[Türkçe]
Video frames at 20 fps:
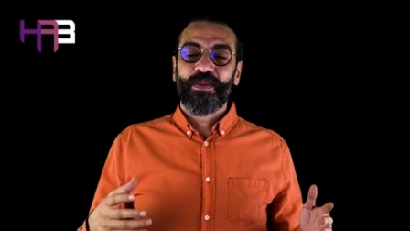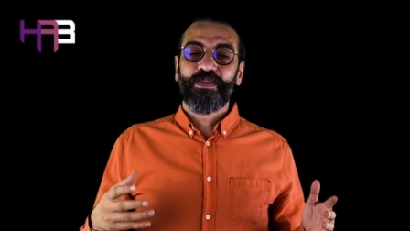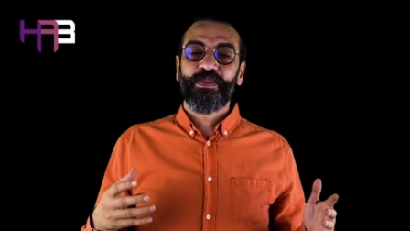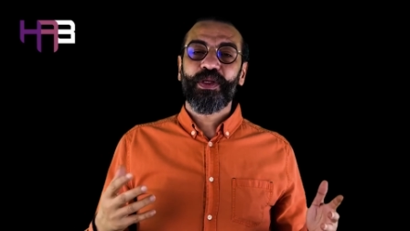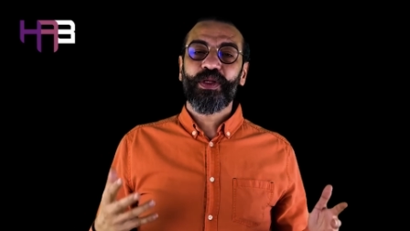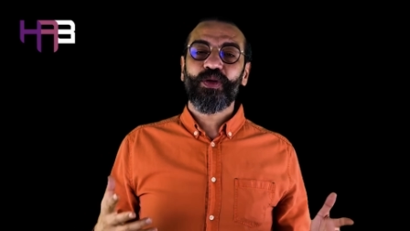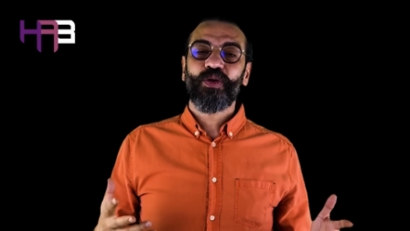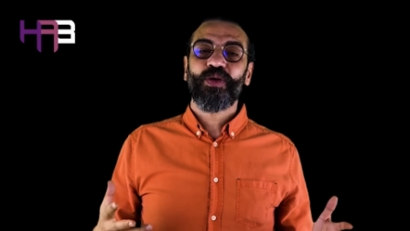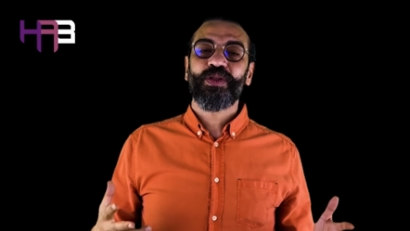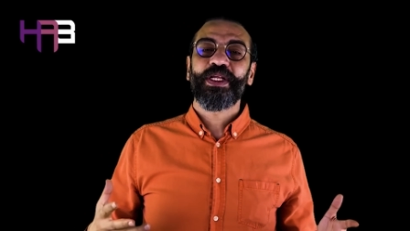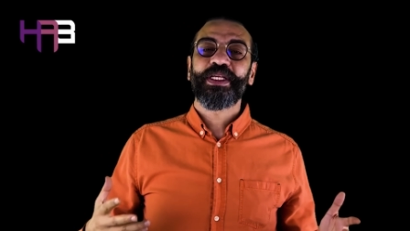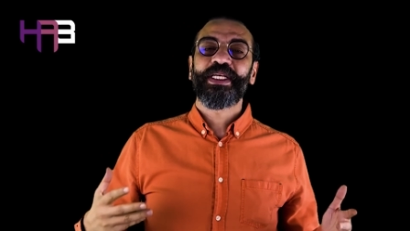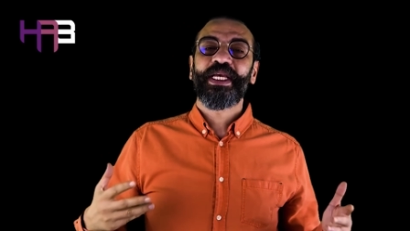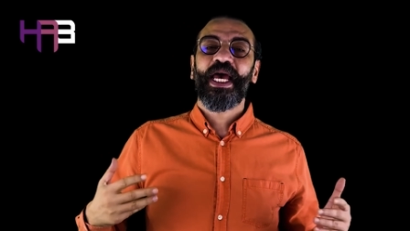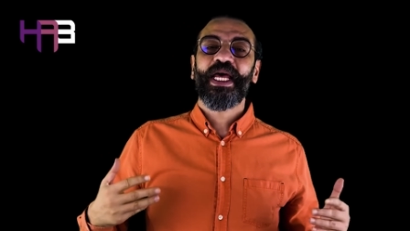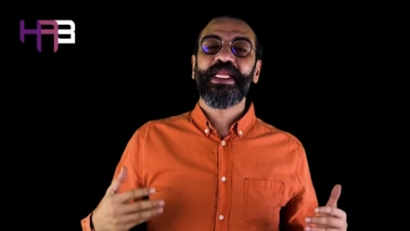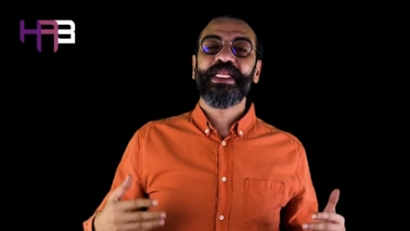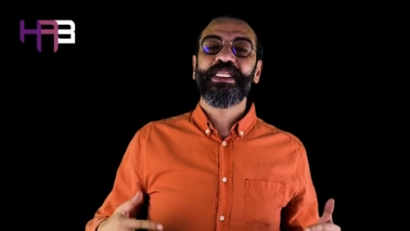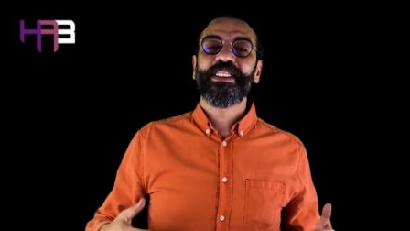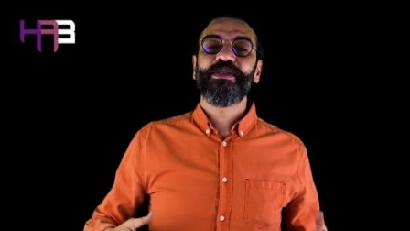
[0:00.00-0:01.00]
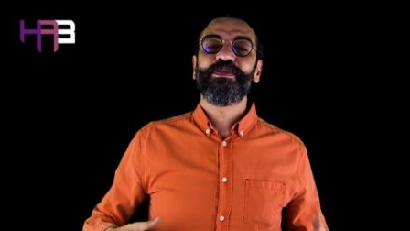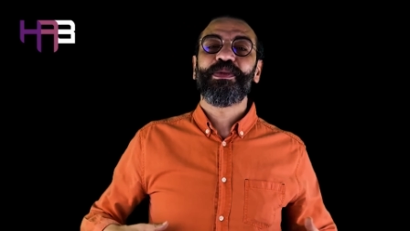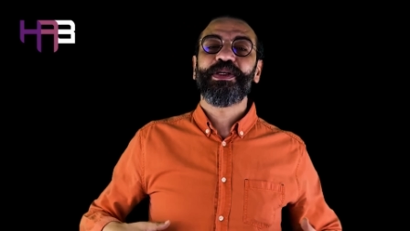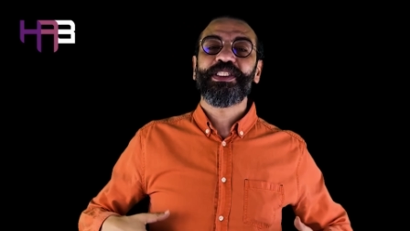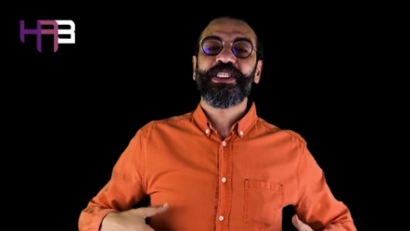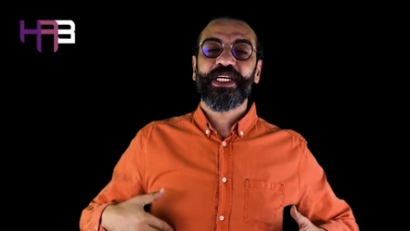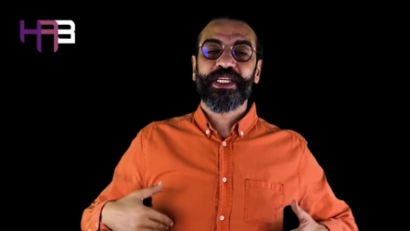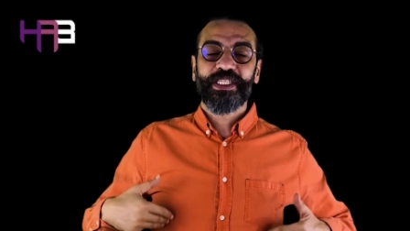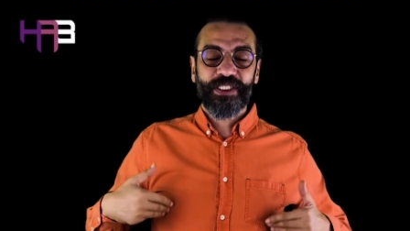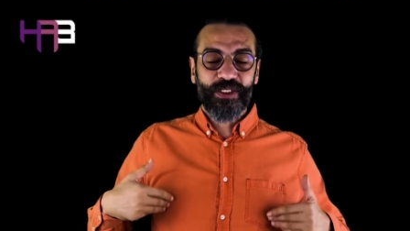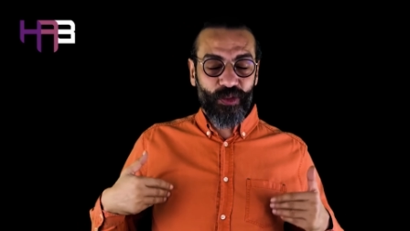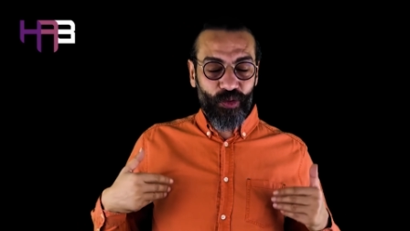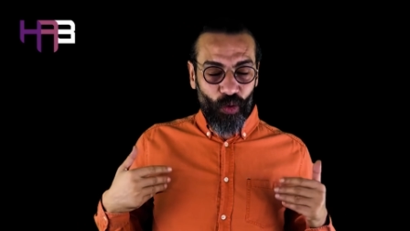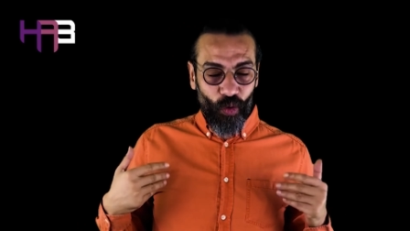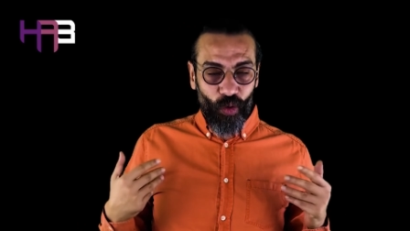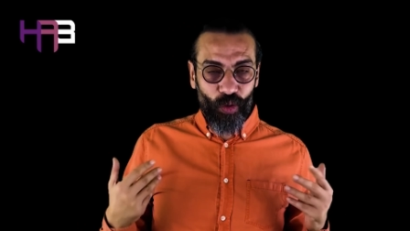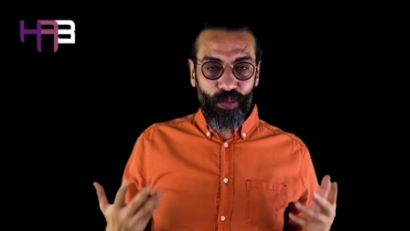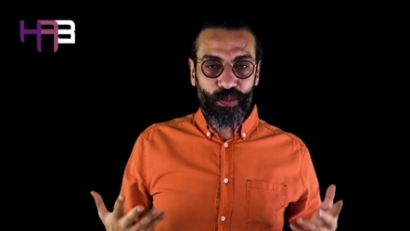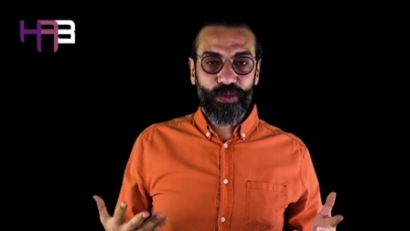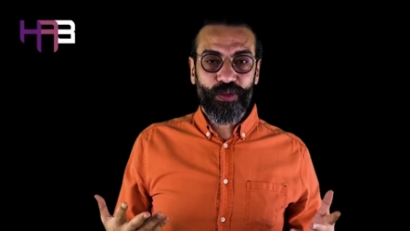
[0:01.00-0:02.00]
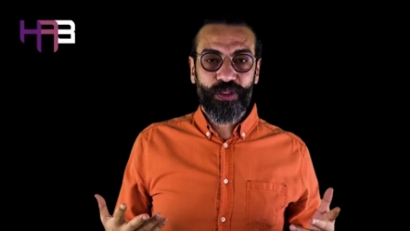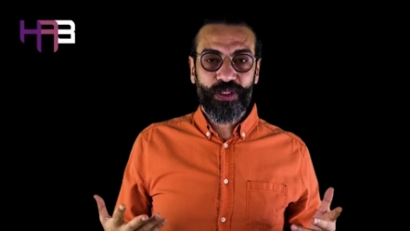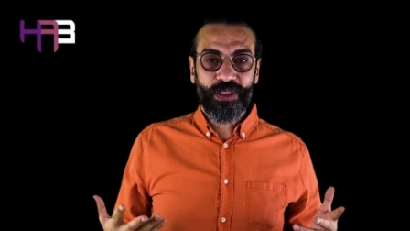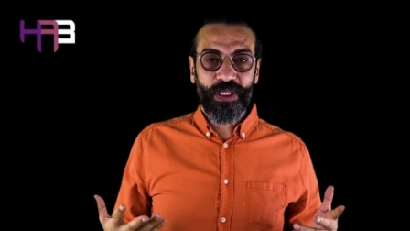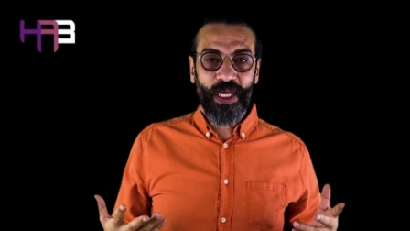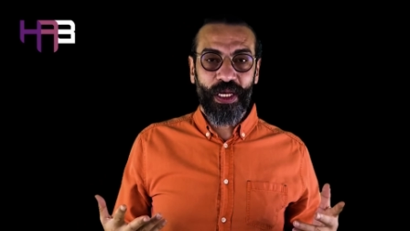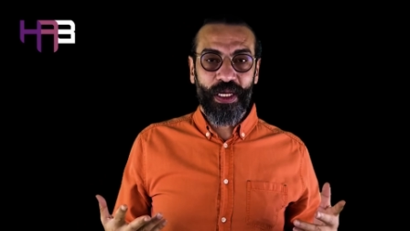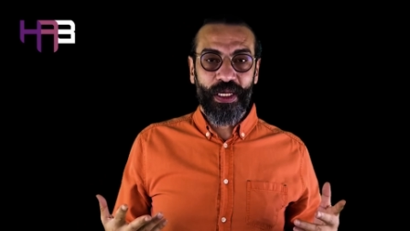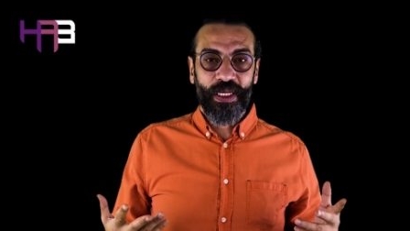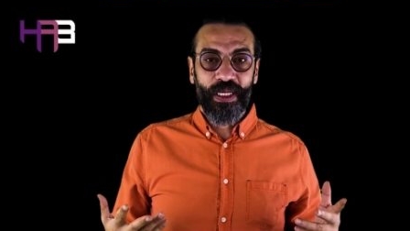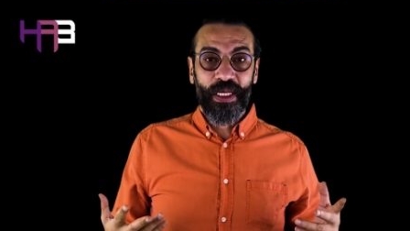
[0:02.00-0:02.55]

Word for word: bir konuda kendisi başarısız olmuşsa